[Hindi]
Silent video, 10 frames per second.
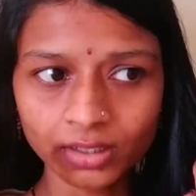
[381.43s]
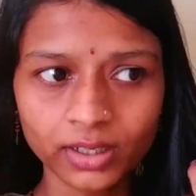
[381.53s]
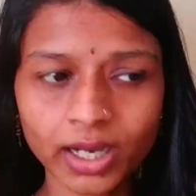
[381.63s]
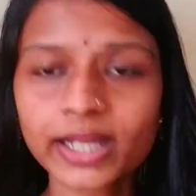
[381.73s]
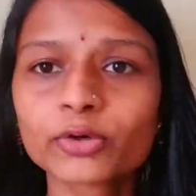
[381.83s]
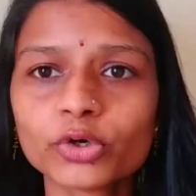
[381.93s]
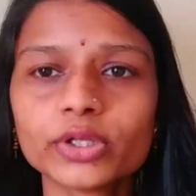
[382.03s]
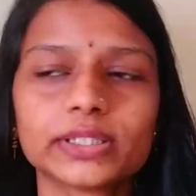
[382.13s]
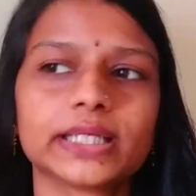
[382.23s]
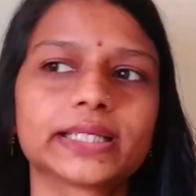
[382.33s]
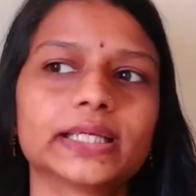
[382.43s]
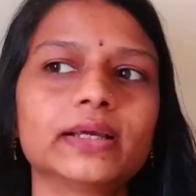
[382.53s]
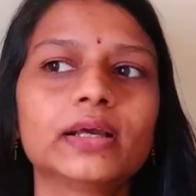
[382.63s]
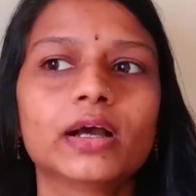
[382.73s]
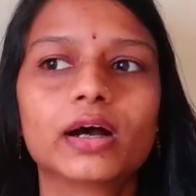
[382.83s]
आ, हर कोई
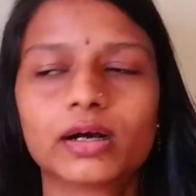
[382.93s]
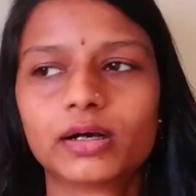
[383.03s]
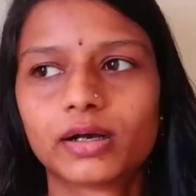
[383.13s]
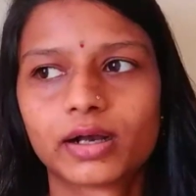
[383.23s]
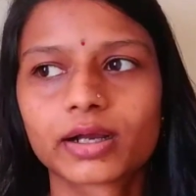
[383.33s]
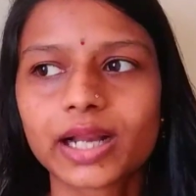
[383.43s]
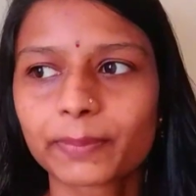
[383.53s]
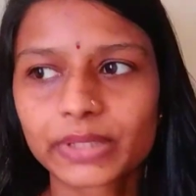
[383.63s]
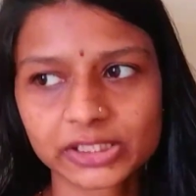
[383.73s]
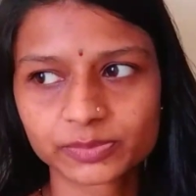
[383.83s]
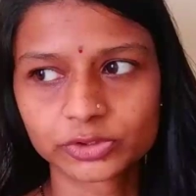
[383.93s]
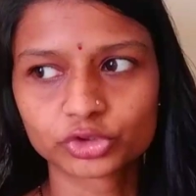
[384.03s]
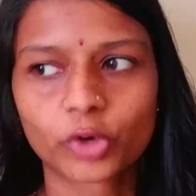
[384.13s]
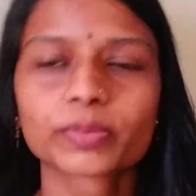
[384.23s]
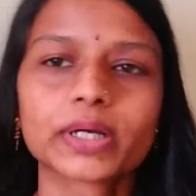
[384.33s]
देखिए अगर आपके
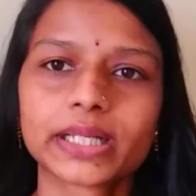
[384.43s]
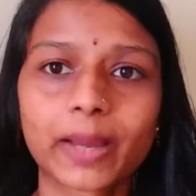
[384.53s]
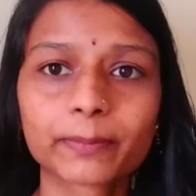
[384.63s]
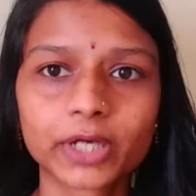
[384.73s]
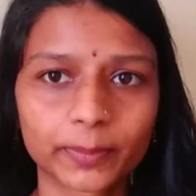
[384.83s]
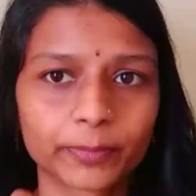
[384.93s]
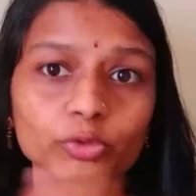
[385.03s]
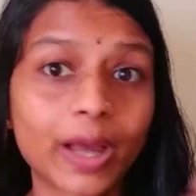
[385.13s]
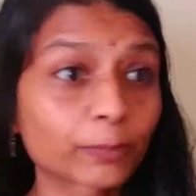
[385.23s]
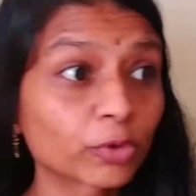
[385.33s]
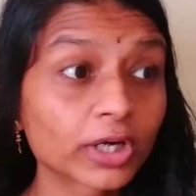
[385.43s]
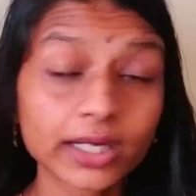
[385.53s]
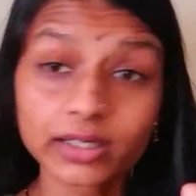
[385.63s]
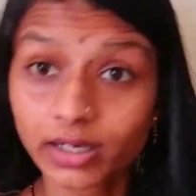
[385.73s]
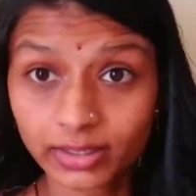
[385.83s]
हस्बैंड जॉब कर रहे हैं आप घर में हो तो आपको
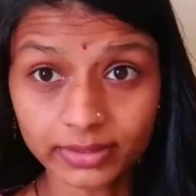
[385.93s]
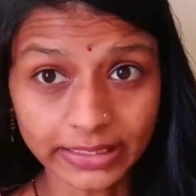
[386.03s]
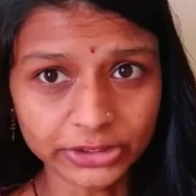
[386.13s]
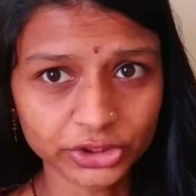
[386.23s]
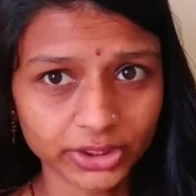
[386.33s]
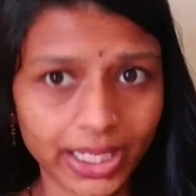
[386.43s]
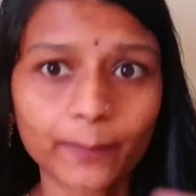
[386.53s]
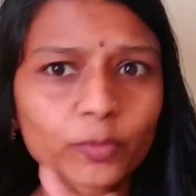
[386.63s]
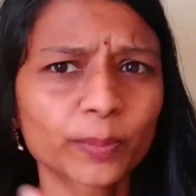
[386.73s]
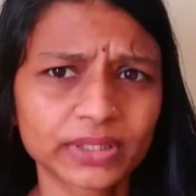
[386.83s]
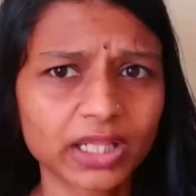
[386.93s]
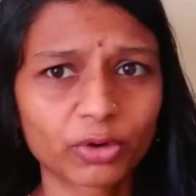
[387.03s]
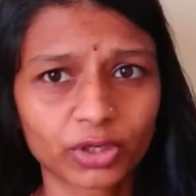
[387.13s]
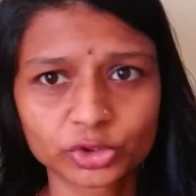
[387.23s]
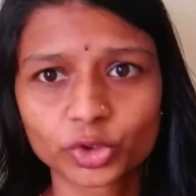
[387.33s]
घर का अलग टेंशन है आपको
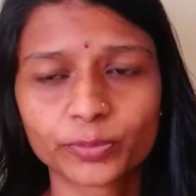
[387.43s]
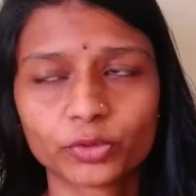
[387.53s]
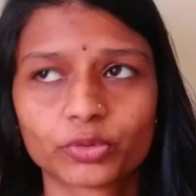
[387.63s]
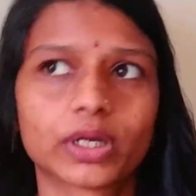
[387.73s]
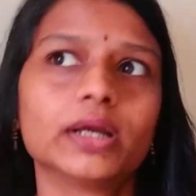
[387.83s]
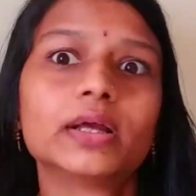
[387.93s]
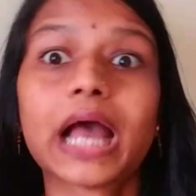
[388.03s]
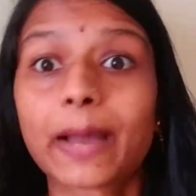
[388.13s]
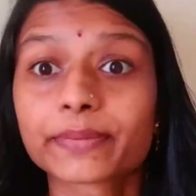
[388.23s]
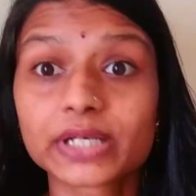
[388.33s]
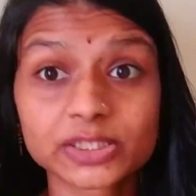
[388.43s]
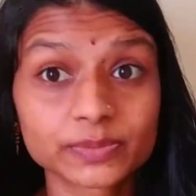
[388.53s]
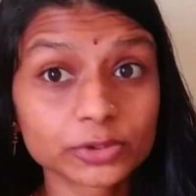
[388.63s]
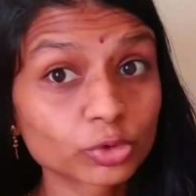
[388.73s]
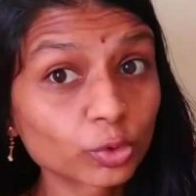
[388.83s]
पता होगा जो भी होगा आपके
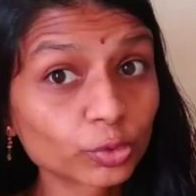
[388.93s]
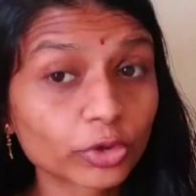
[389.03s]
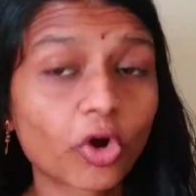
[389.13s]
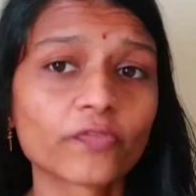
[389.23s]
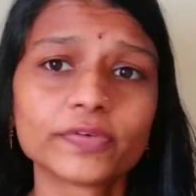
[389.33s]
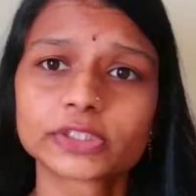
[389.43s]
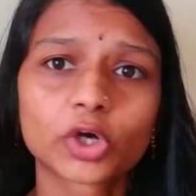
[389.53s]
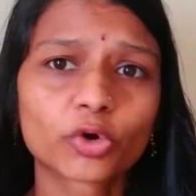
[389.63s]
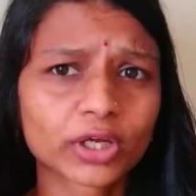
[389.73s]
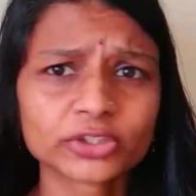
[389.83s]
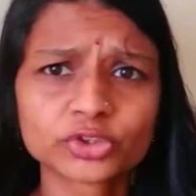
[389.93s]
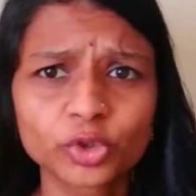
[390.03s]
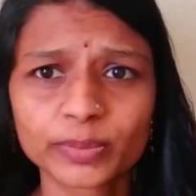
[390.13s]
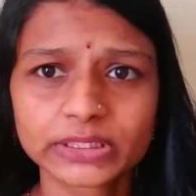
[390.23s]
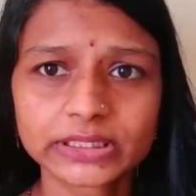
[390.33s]
हस्बैंड को उनके ऑफिस का हो गया
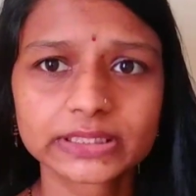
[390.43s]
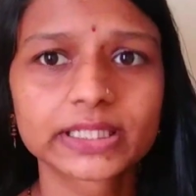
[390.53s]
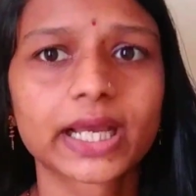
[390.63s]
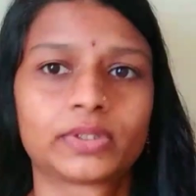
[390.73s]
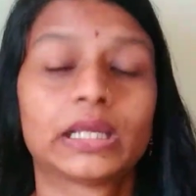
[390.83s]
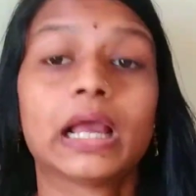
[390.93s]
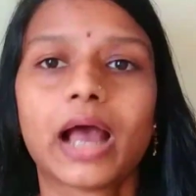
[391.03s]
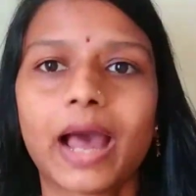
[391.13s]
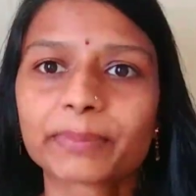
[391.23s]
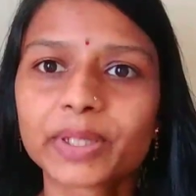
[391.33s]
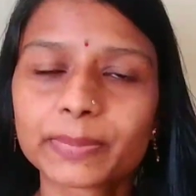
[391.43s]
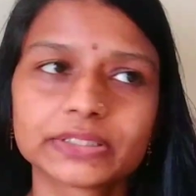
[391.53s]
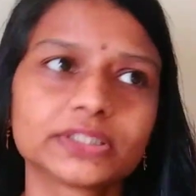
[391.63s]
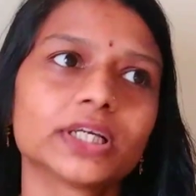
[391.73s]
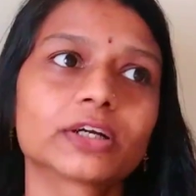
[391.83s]
जो भी चीज का आपके
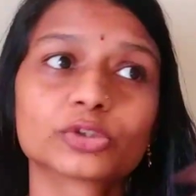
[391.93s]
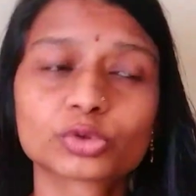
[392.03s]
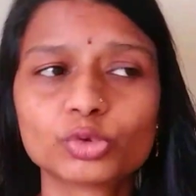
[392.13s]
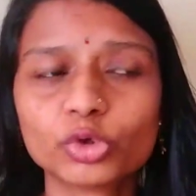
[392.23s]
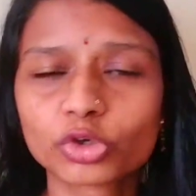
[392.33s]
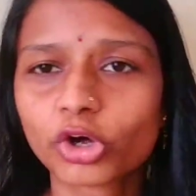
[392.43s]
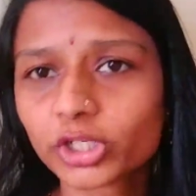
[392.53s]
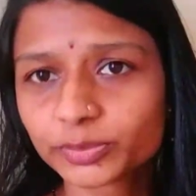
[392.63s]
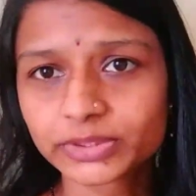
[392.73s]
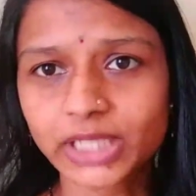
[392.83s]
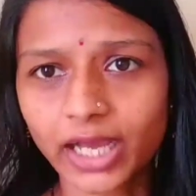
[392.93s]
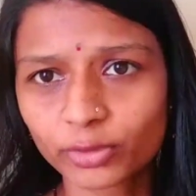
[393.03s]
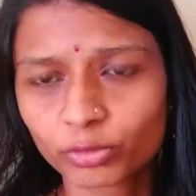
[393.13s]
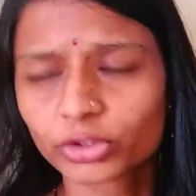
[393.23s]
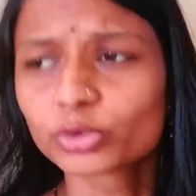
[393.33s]
बच्चे अगर स्कूल कॉलेज में जा रहे
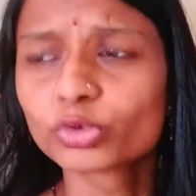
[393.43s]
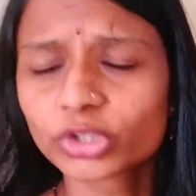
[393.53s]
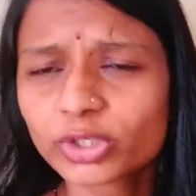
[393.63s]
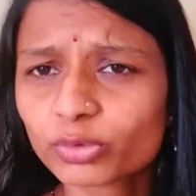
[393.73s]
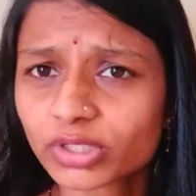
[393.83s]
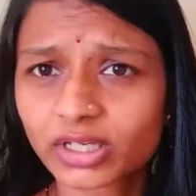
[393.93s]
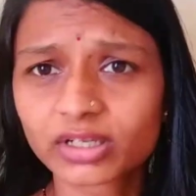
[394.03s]
होंगे तो उनके उन,